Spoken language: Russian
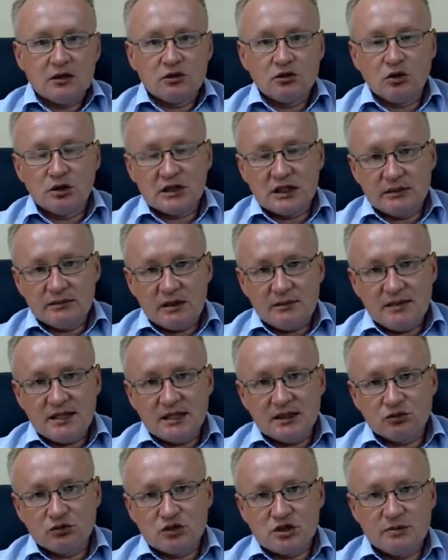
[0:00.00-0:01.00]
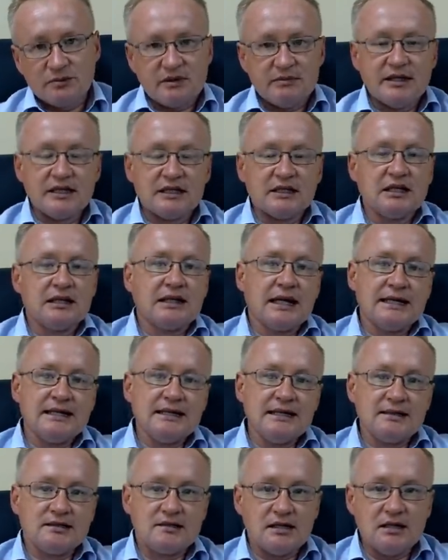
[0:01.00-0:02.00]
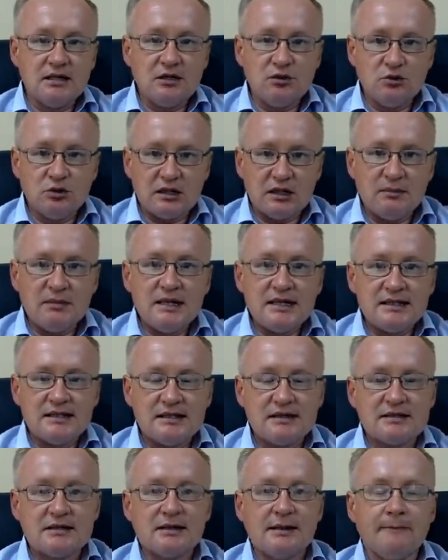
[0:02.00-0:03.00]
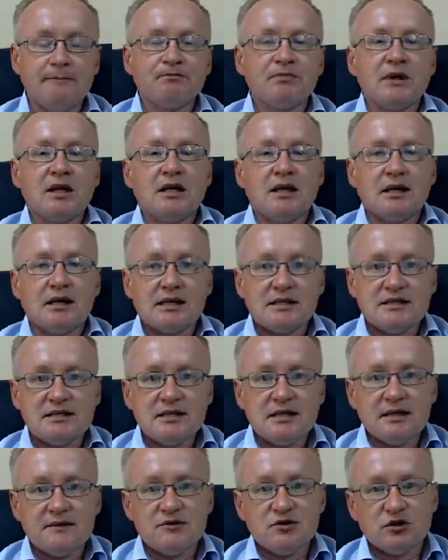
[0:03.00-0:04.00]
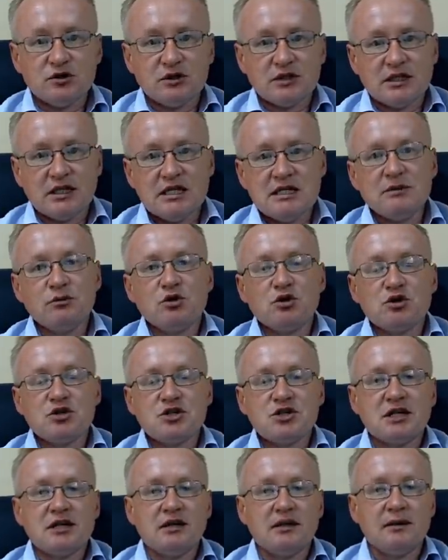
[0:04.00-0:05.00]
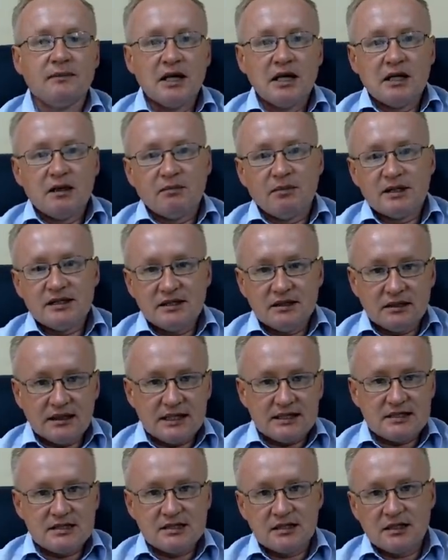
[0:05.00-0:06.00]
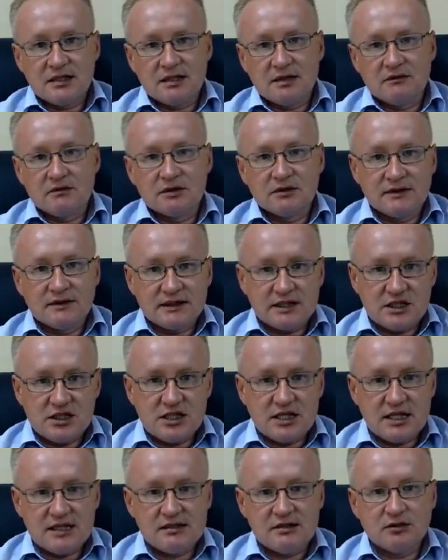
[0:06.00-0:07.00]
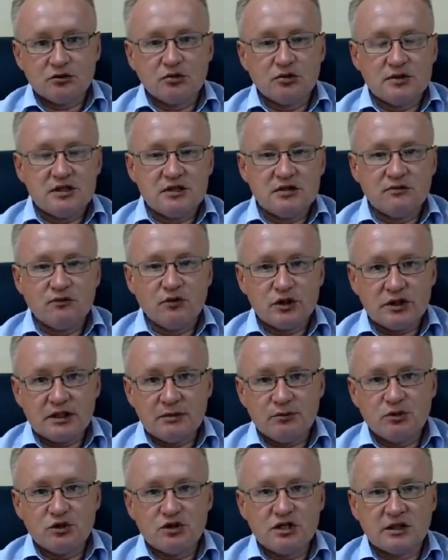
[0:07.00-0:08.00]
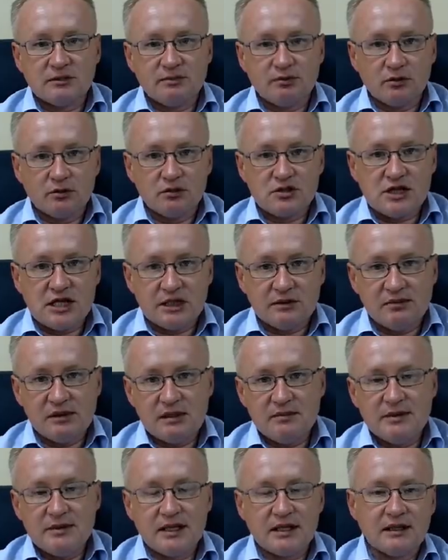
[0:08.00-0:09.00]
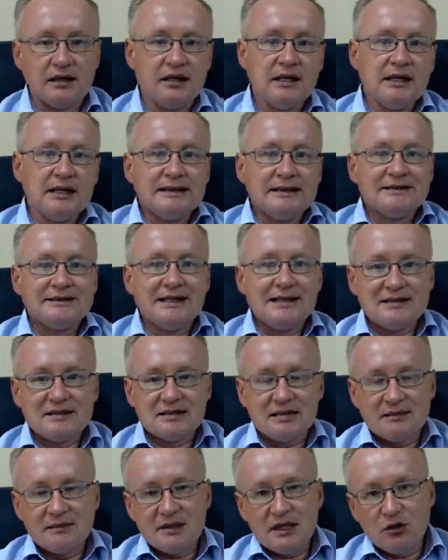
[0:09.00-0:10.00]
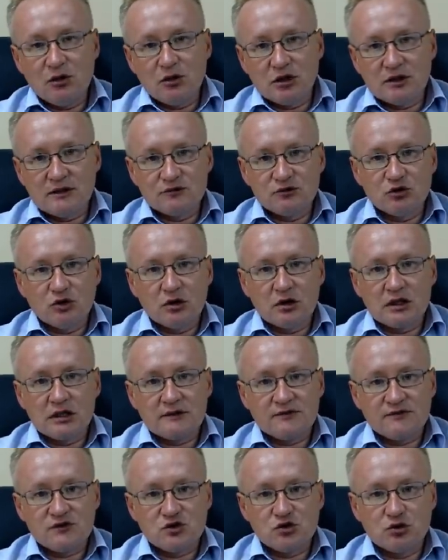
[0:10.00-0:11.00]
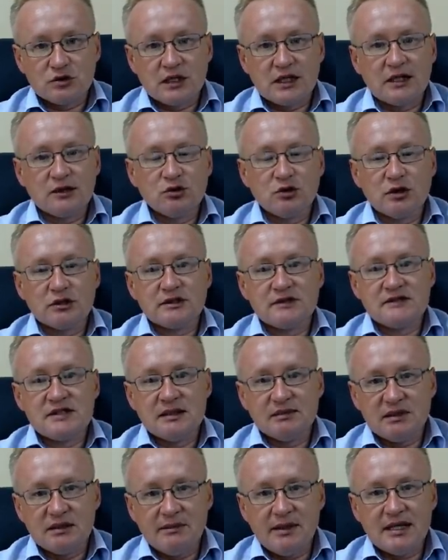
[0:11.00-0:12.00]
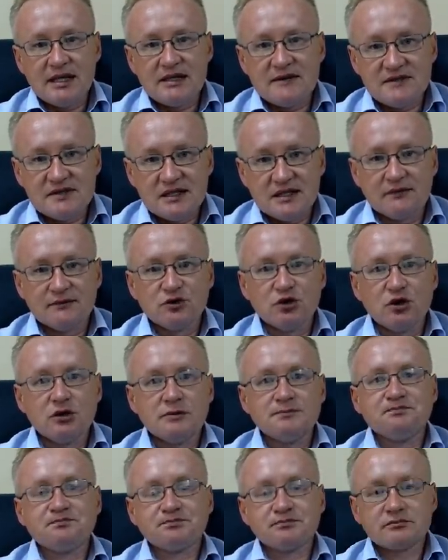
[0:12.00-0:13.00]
Но на момент уже примерно конец июня месяца Россия все-таки немножечко поднялась э, вот в этой части, то есть сегодня бюджет получает примерно 300 миллионов долларов в сутки, но это тем не менее все равно